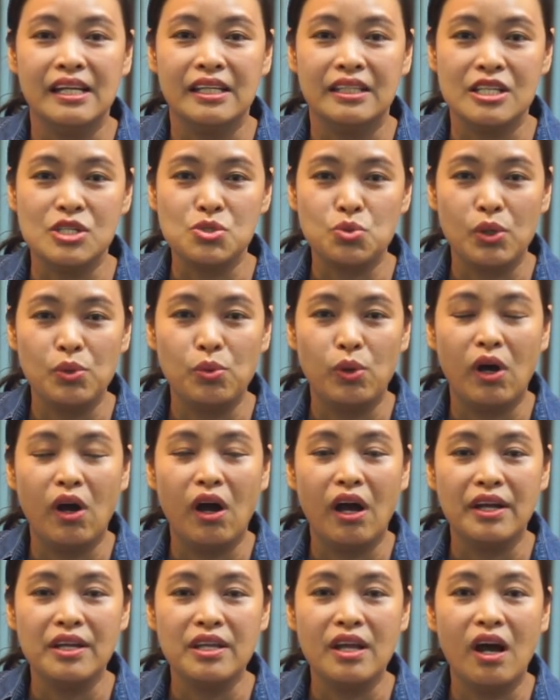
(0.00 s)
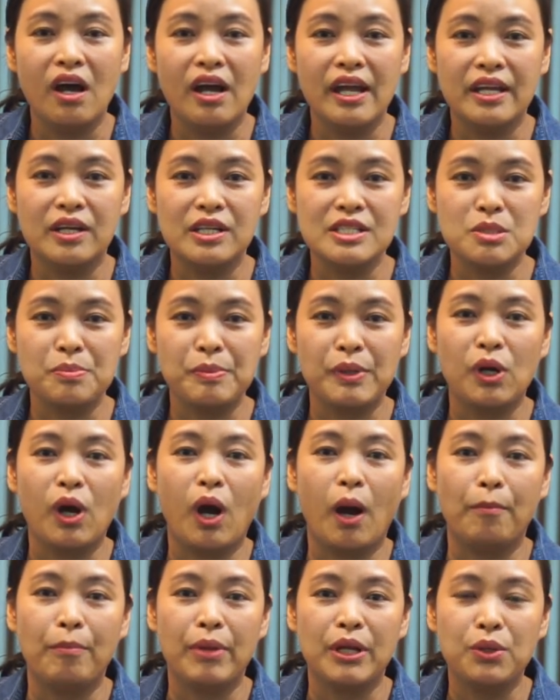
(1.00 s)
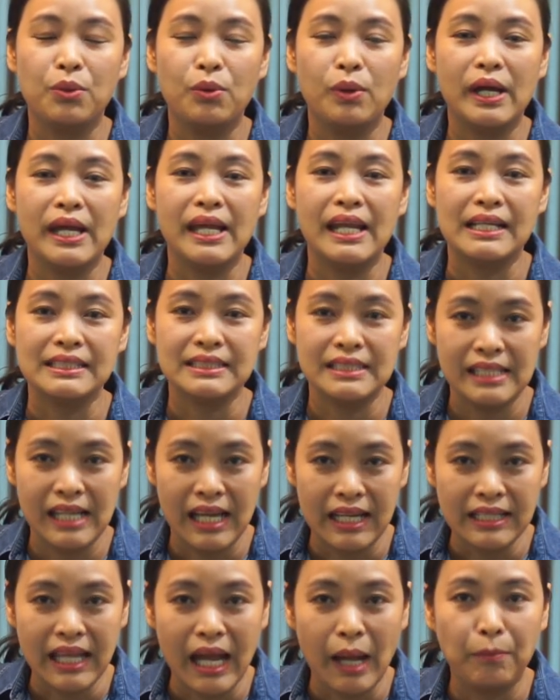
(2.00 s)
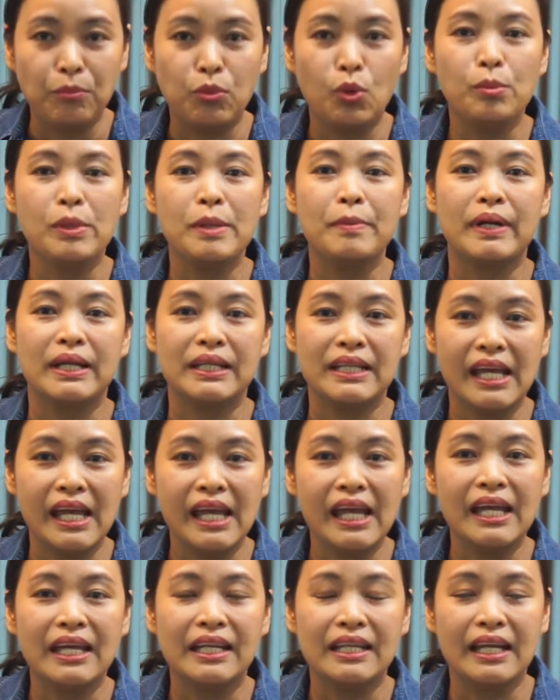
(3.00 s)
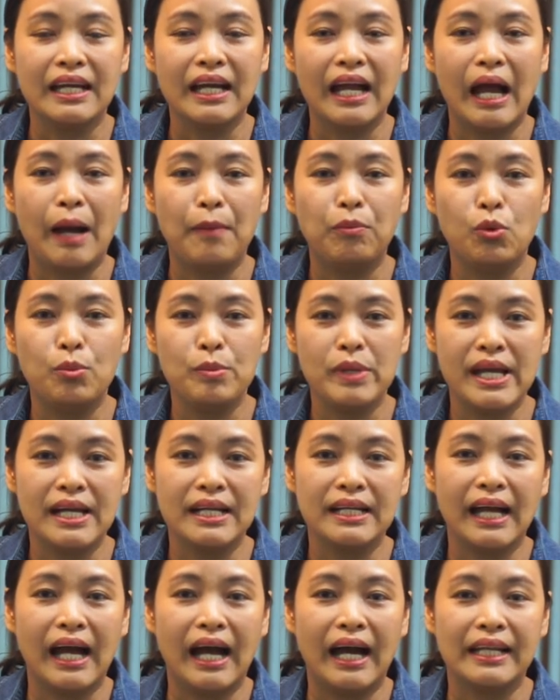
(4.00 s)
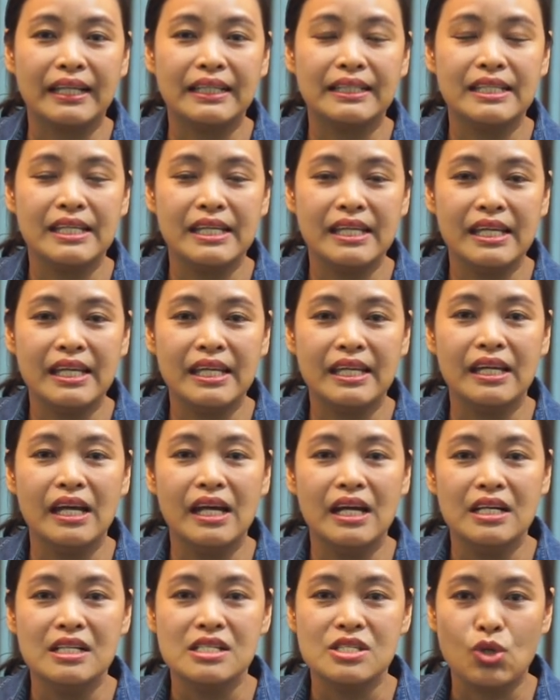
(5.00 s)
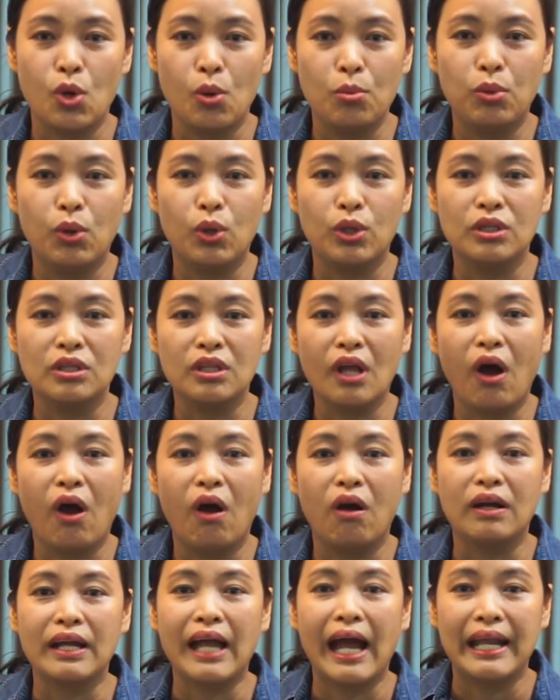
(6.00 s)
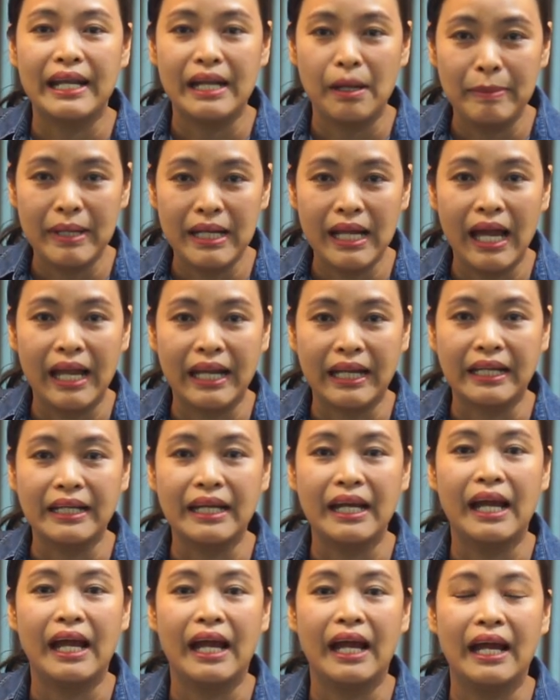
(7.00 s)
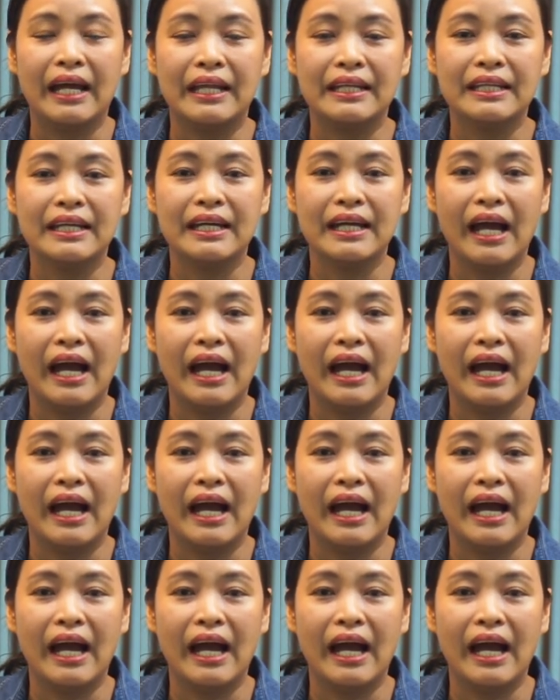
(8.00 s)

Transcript: ในส่วนหัวข้อย่อยก็จะประกอบไปด้วยลักษณะทางภูมิประเทศนะคะภูมิอากาศที่ส่งผลต่อการรับประทานอาหารนะ